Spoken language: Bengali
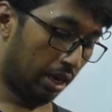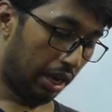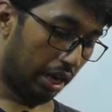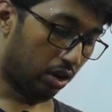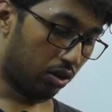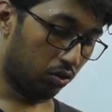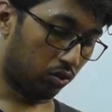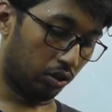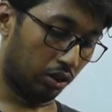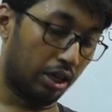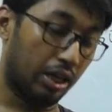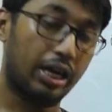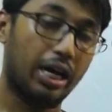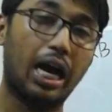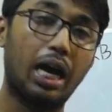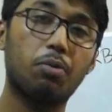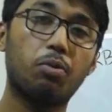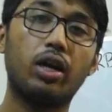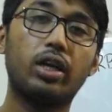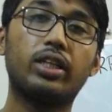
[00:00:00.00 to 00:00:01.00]
এখন
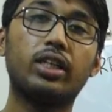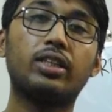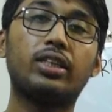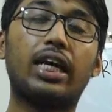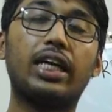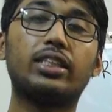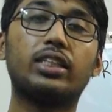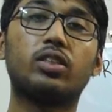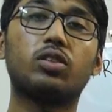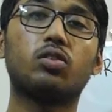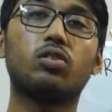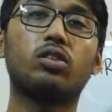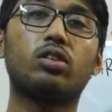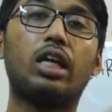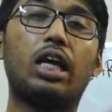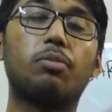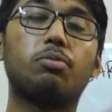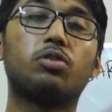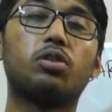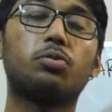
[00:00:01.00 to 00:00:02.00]
কার্বোহাইড্রেট ডাইজেশন অ্যান্ড
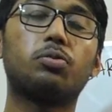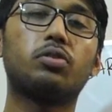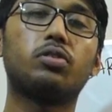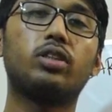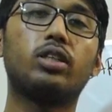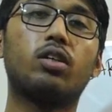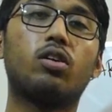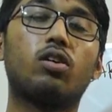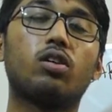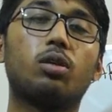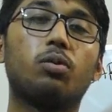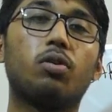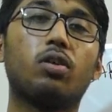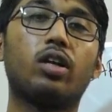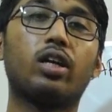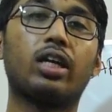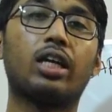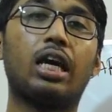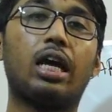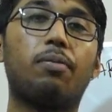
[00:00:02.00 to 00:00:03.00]
অ্যাবজরশন নিয়ে কথা বলার
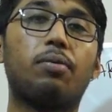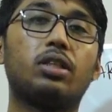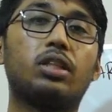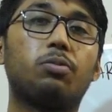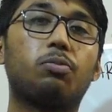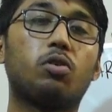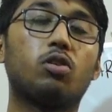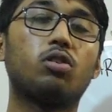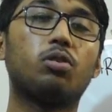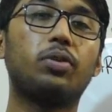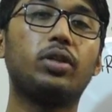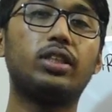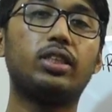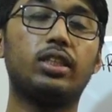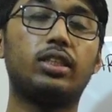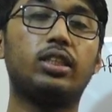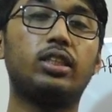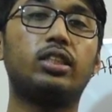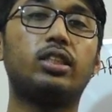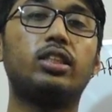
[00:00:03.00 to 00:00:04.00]
আগে আমাদের প্রথমে যে
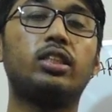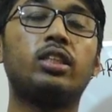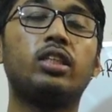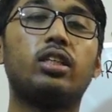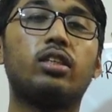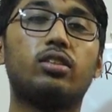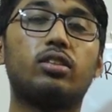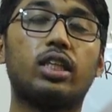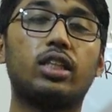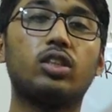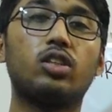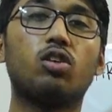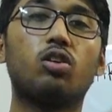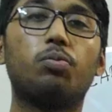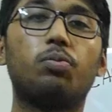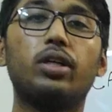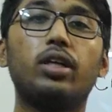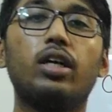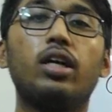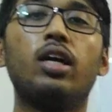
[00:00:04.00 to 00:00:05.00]
জিনিসটি জানতে
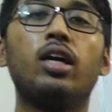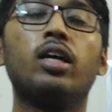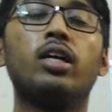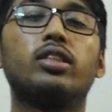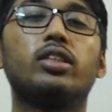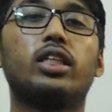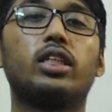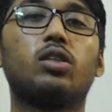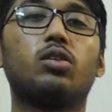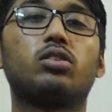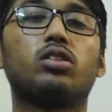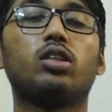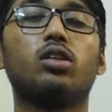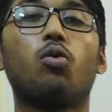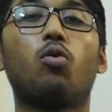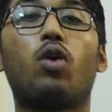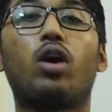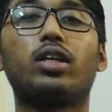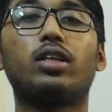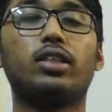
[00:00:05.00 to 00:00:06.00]
হবে সেটি হচ্ছে
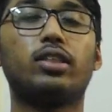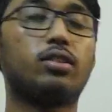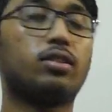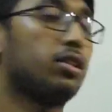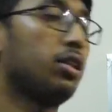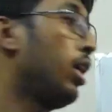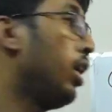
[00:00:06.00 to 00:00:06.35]
হোয়াট ইজ